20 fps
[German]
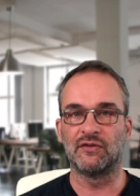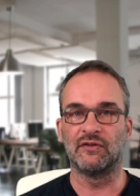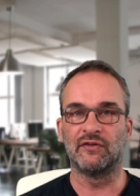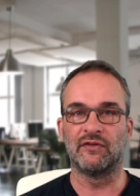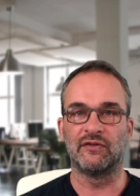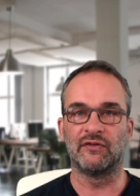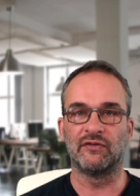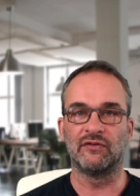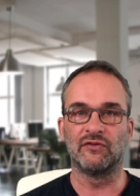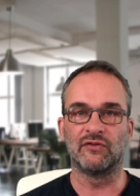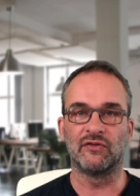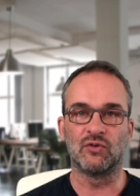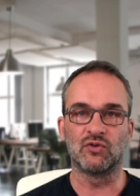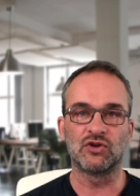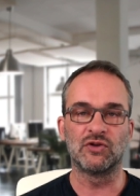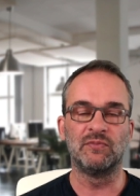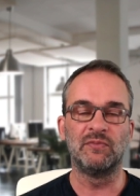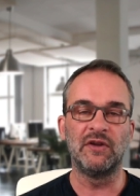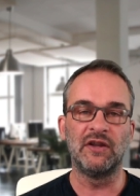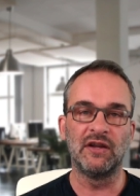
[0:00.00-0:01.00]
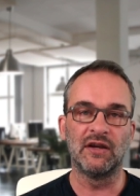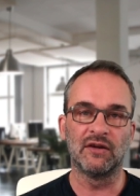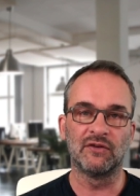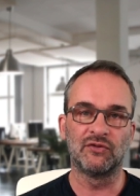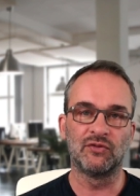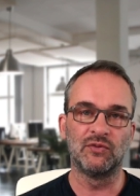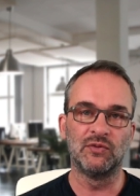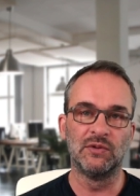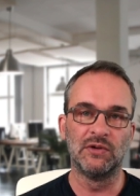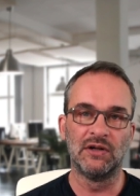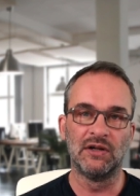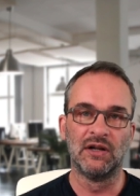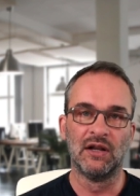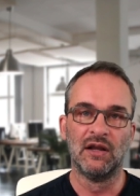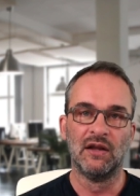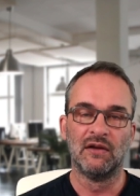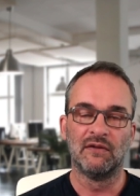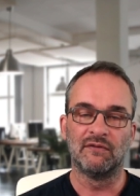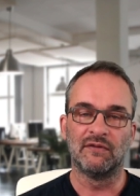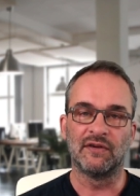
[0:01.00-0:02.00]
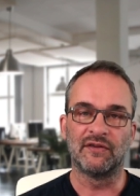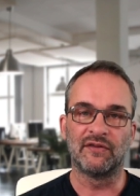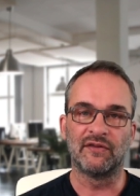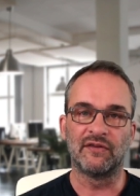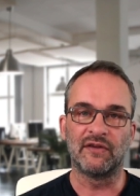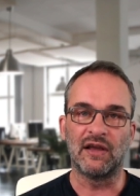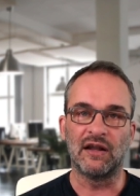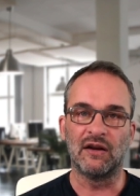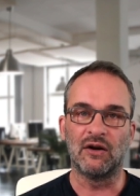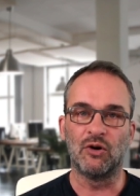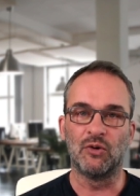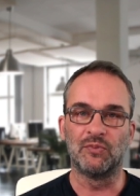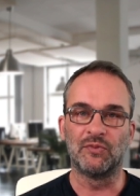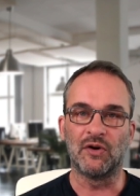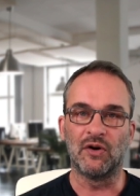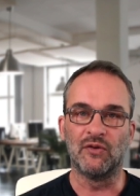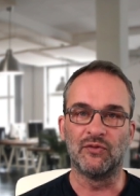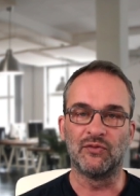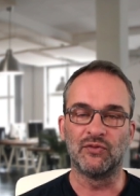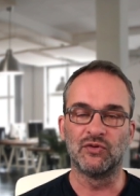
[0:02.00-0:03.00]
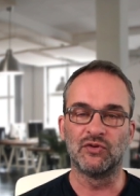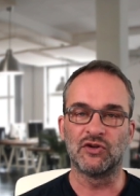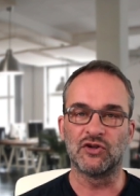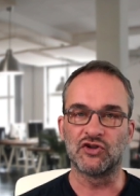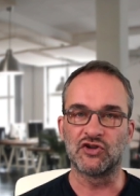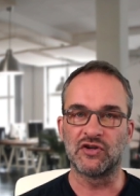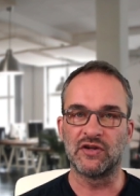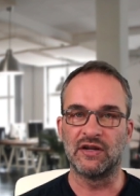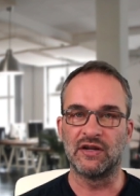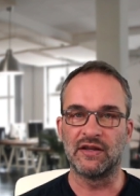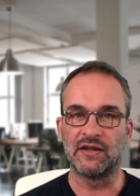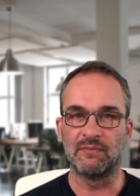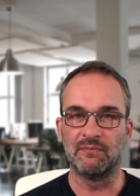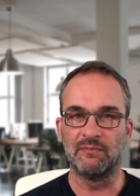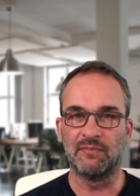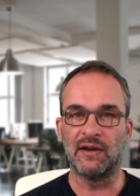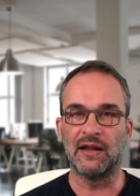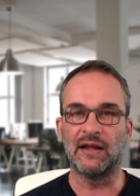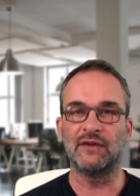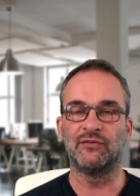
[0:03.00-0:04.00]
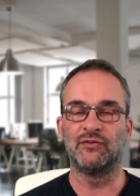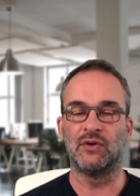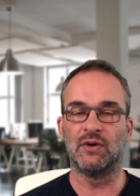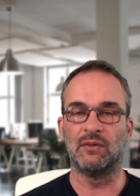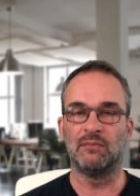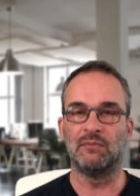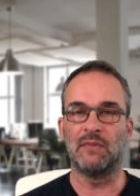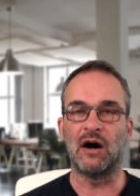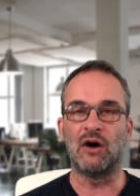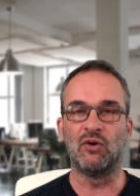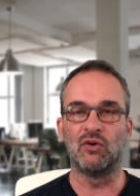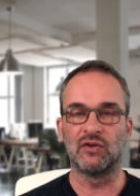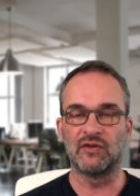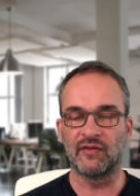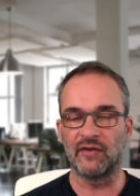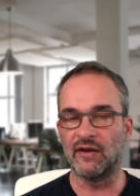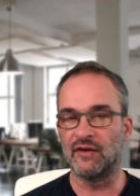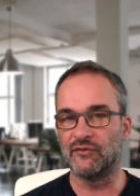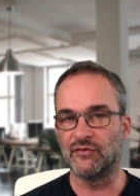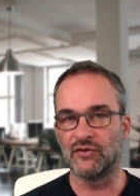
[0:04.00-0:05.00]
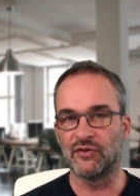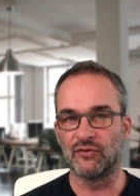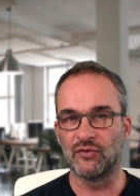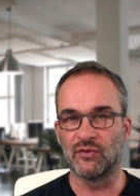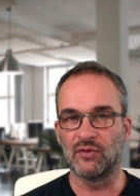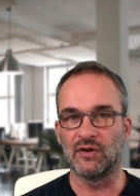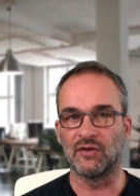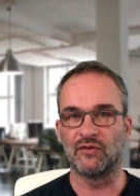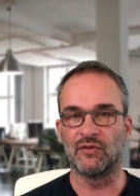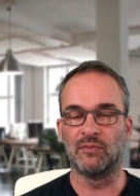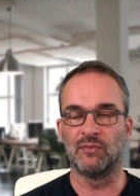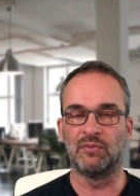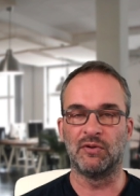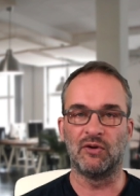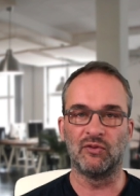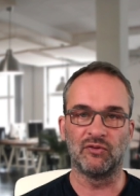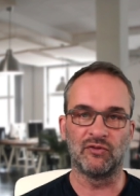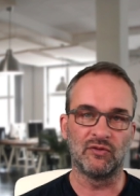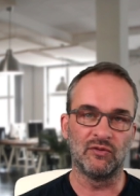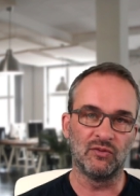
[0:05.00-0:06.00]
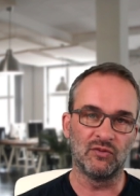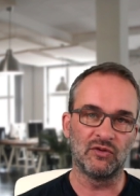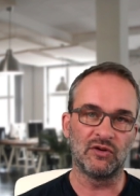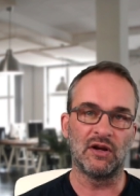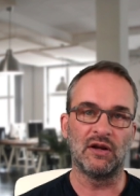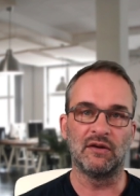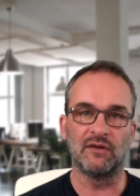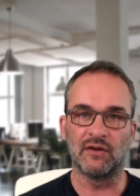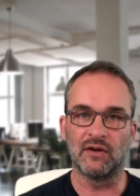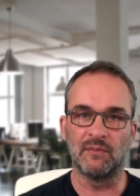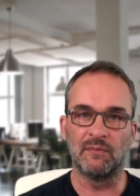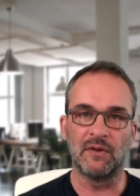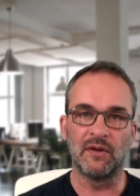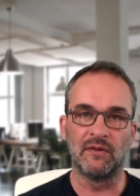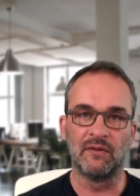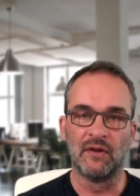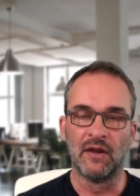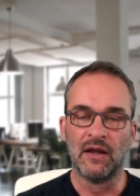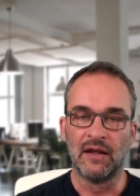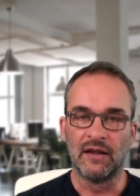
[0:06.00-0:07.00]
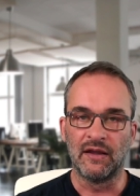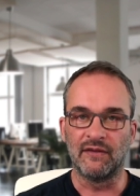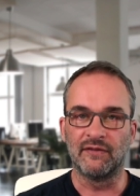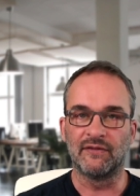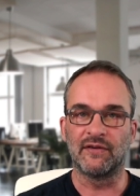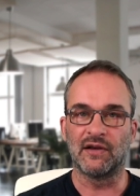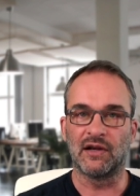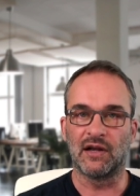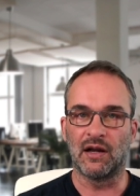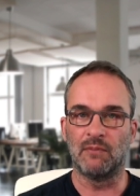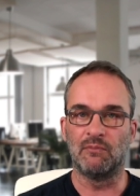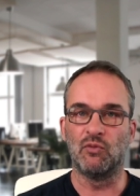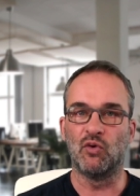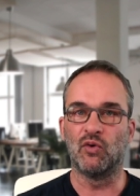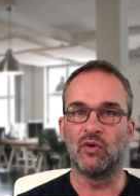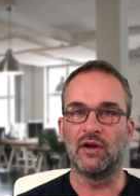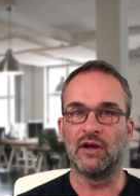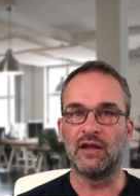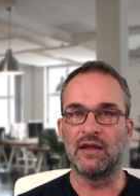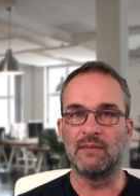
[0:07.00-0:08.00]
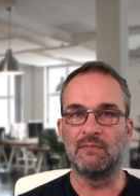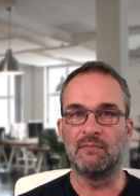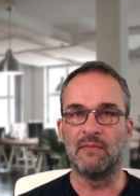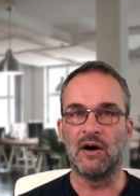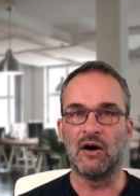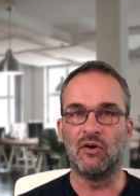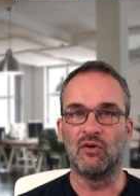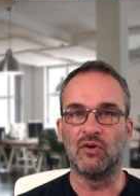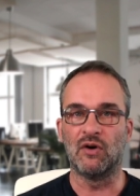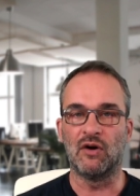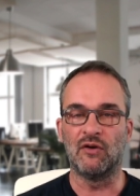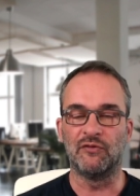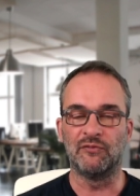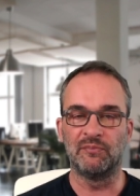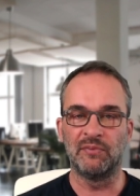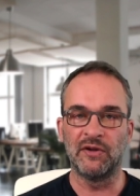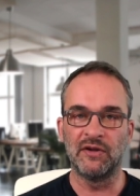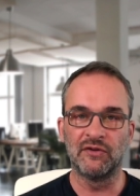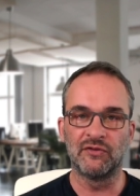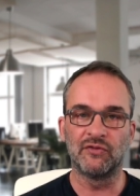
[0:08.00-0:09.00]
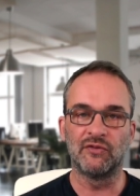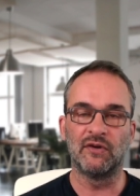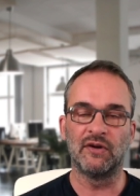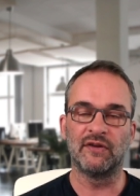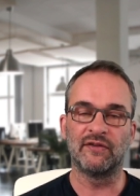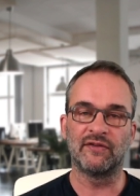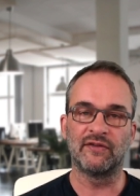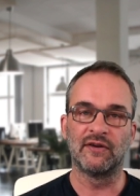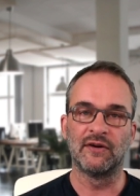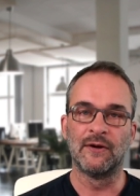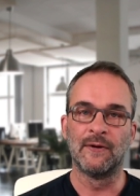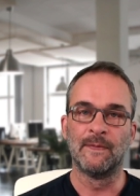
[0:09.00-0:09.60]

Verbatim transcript: das ist ein Social-Media-Tool, was es erlaubt, auf unterschiedlichen Plattformen auch zeitverzögert zu posten, unter anderem in Instagram oder eben auch auf Pinterest.